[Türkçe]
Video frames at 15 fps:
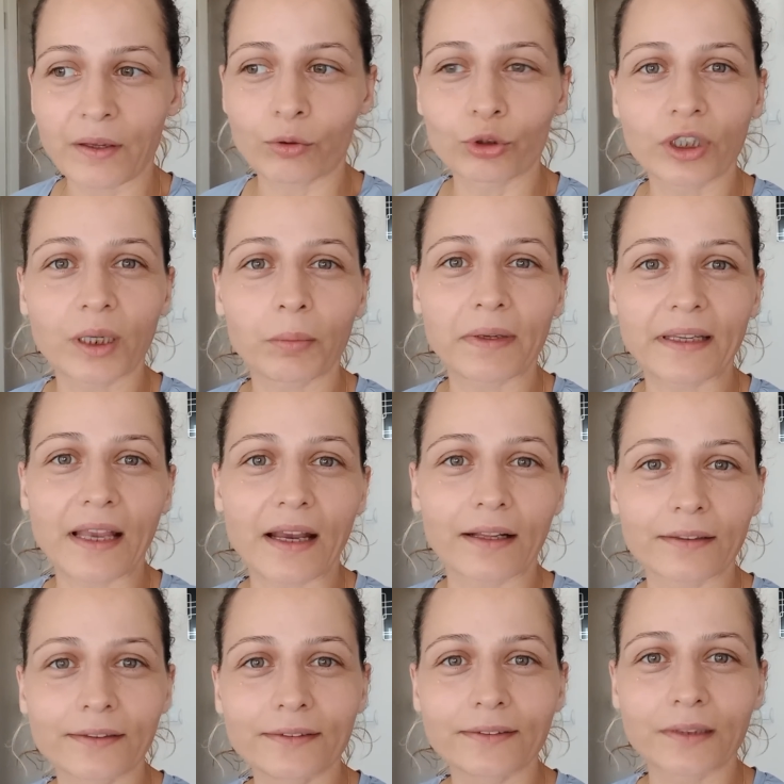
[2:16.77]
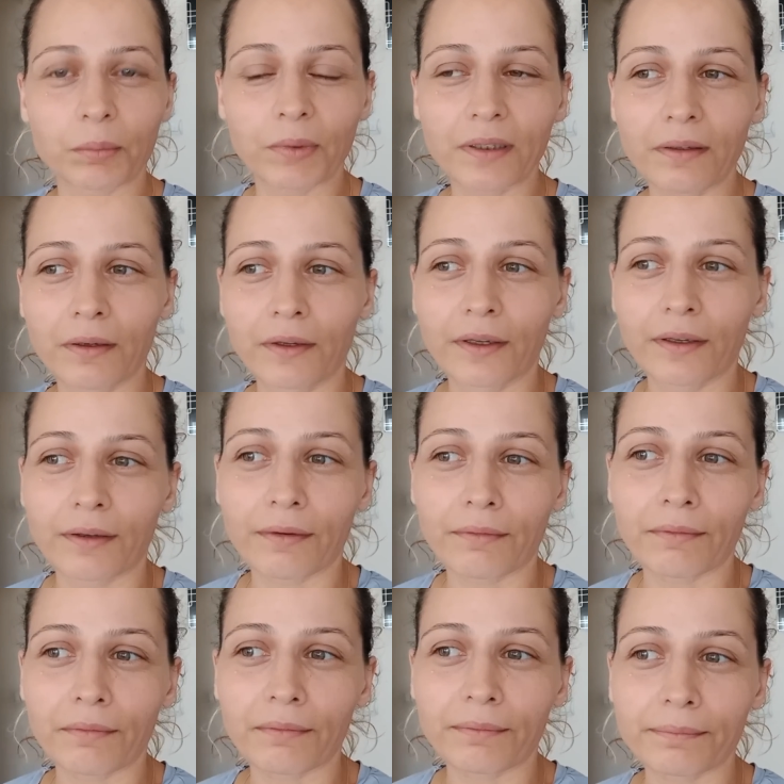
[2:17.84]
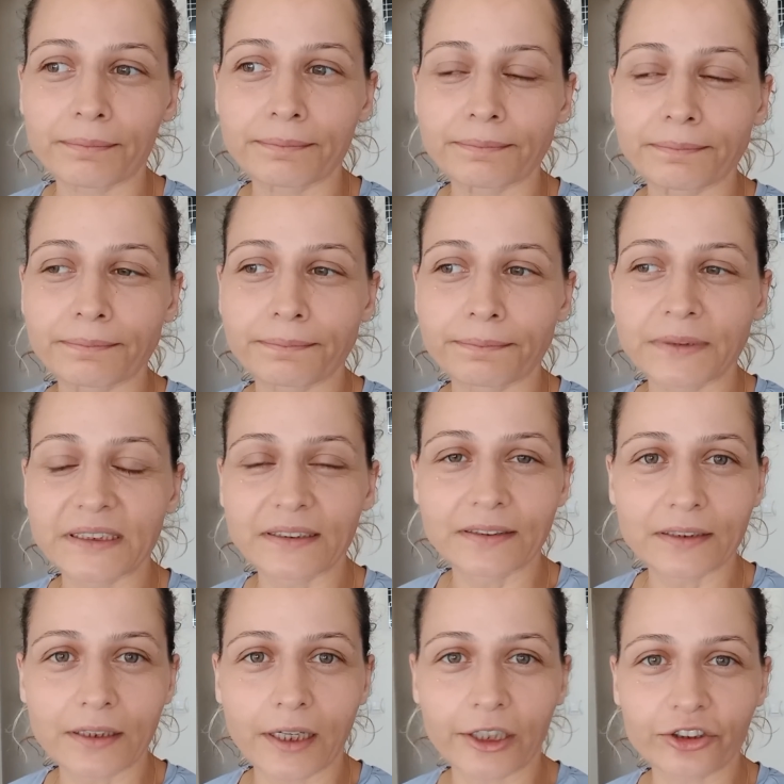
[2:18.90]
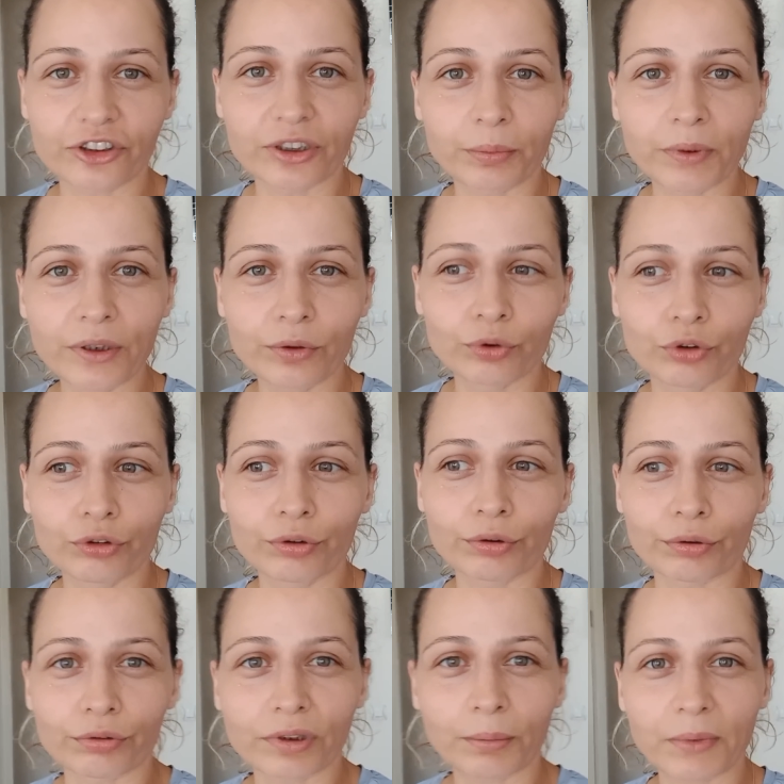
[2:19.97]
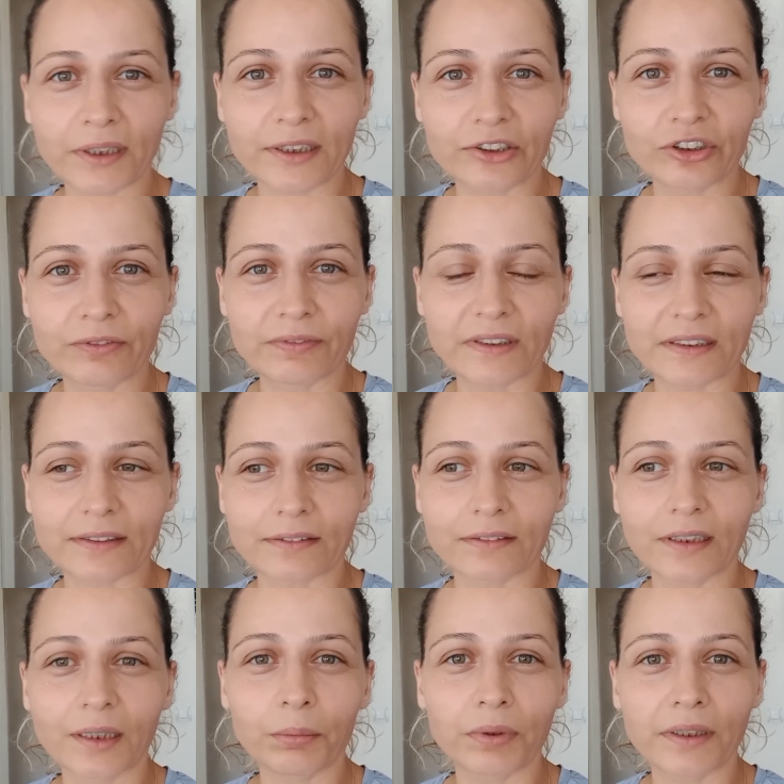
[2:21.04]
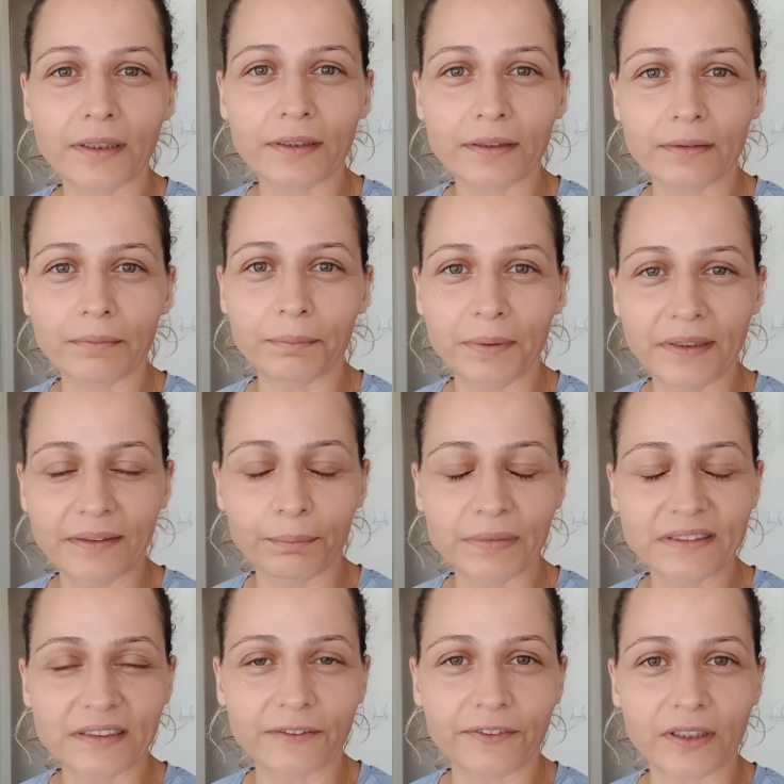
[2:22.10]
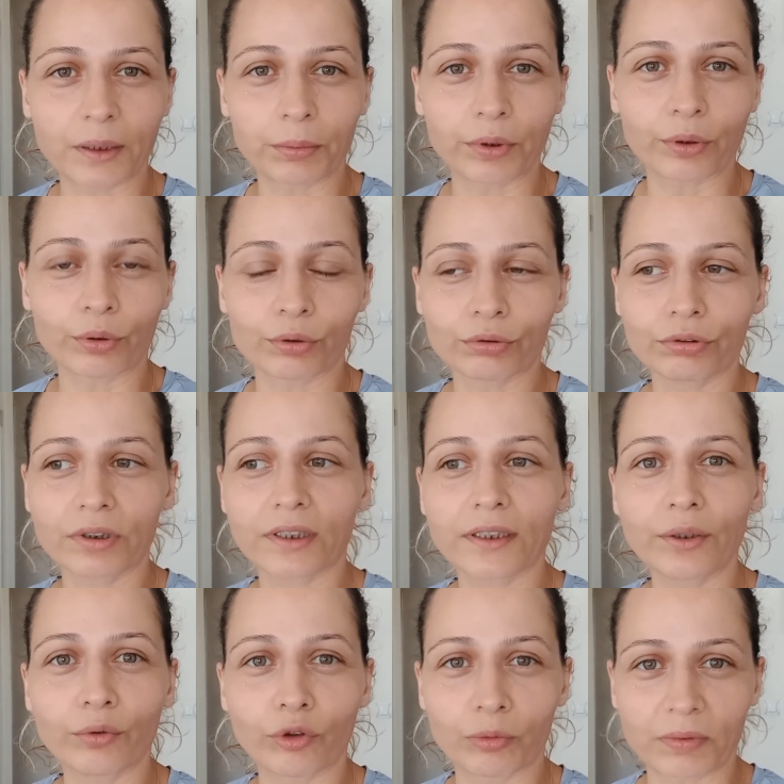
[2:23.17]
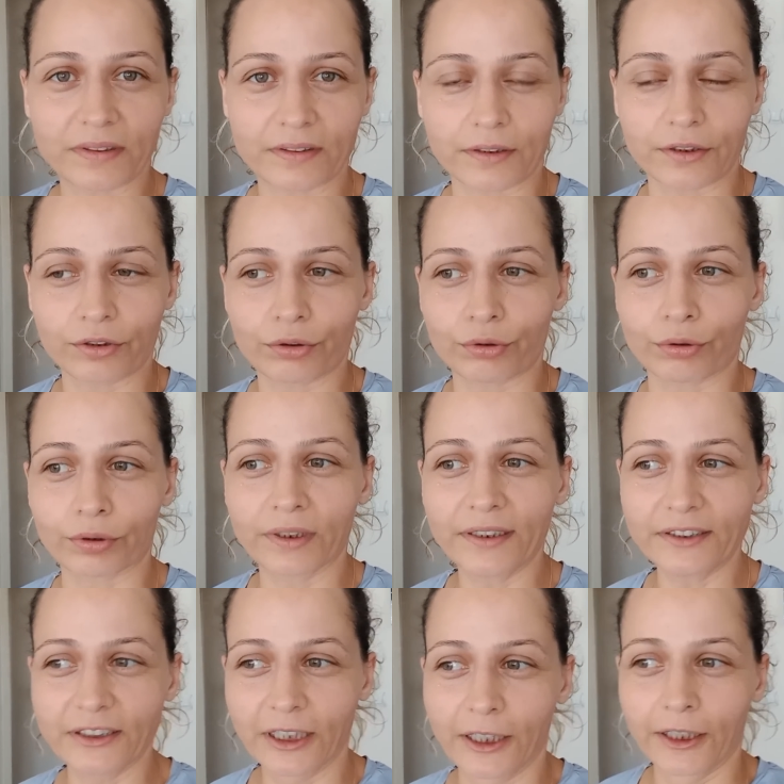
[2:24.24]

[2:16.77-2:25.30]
O döneme geldiği zaman e, kısırlaştırmayı düşünüyoruz ama eşim ve kızlar birer bir, bir sefer bile olsun anne olmasını istiyorlar.